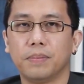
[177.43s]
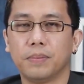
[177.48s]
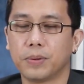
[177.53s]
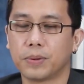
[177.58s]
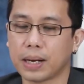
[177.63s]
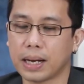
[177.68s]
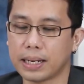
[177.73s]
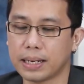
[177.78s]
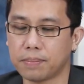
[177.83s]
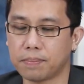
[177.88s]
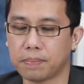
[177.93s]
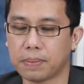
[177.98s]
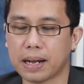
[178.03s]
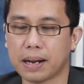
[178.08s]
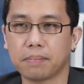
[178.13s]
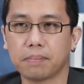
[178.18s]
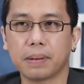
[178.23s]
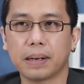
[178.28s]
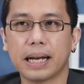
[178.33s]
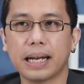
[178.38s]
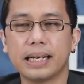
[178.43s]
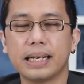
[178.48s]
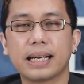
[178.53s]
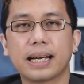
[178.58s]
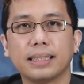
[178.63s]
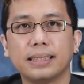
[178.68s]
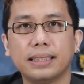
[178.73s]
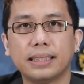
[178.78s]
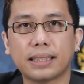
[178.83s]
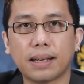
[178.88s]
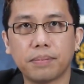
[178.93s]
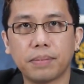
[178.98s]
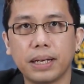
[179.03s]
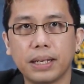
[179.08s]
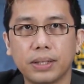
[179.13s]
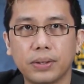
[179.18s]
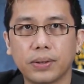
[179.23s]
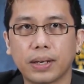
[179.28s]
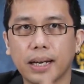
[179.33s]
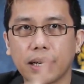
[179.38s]
bukannya pelan-pelan dikasih
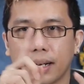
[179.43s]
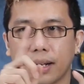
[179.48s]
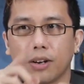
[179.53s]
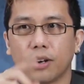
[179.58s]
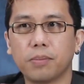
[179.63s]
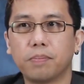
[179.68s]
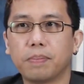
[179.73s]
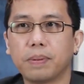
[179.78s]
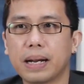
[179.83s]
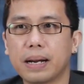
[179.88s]
sama itu karena kalau